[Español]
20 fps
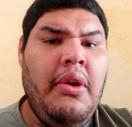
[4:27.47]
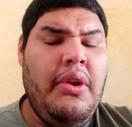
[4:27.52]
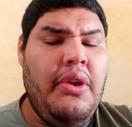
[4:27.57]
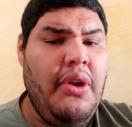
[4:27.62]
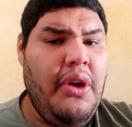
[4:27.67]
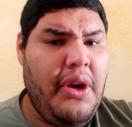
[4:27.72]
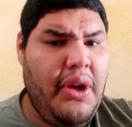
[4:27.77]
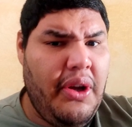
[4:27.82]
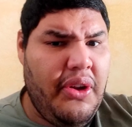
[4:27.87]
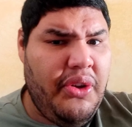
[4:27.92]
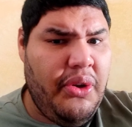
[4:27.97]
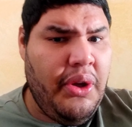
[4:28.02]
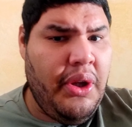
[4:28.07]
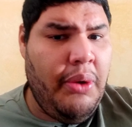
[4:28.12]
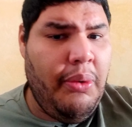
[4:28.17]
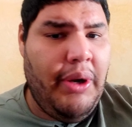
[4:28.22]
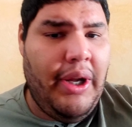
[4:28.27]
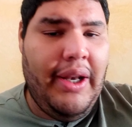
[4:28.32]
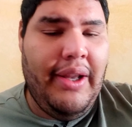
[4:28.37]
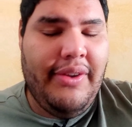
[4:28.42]
Yo creo que son
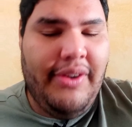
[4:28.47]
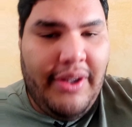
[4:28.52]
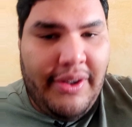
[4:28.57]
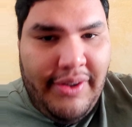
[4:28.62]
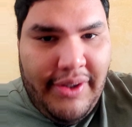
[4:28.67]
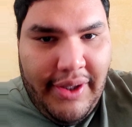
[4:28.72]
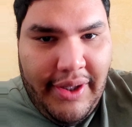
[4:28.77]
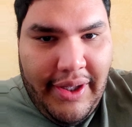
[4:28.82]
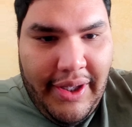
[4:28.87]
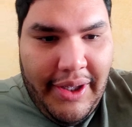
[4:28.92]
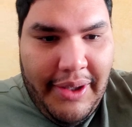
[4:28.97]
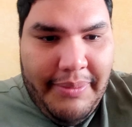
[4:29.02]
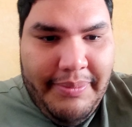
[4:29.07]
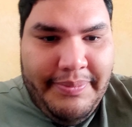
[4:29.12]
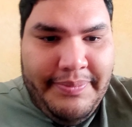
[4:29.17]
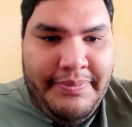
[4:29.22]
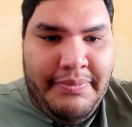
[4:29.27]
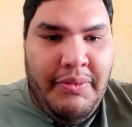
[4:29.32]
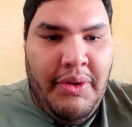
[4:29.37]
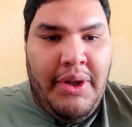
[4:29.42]
iguales, así
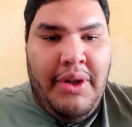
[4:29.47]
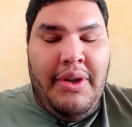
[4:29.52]
que...